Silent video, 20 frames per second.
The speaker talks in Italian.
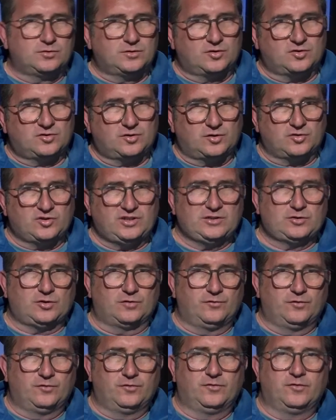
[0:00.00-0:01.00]
nostro
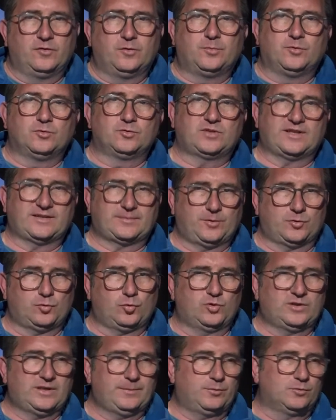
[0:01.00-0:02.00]
sito
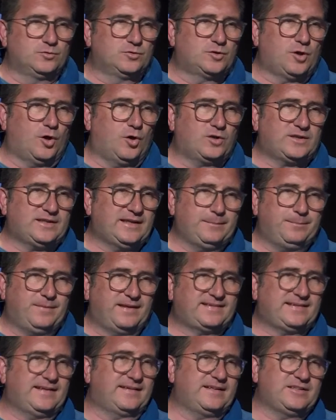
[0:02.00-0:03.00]
www.espocook.org e
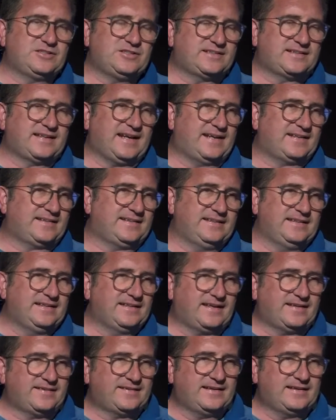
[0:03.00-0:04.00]
basta registrarsi,
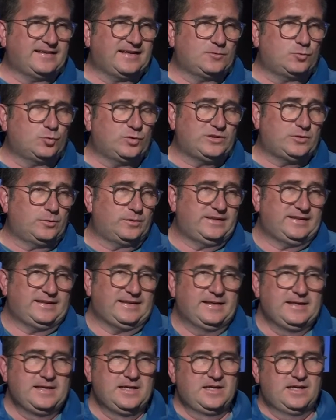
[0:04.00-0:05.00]
l'ingresso è gratuito,
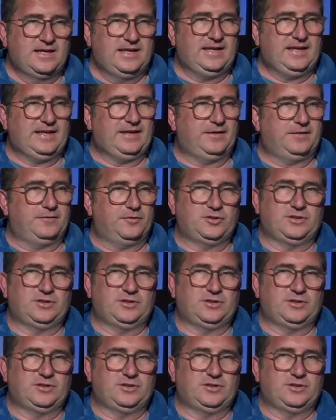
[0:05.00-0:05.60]
quindi eh,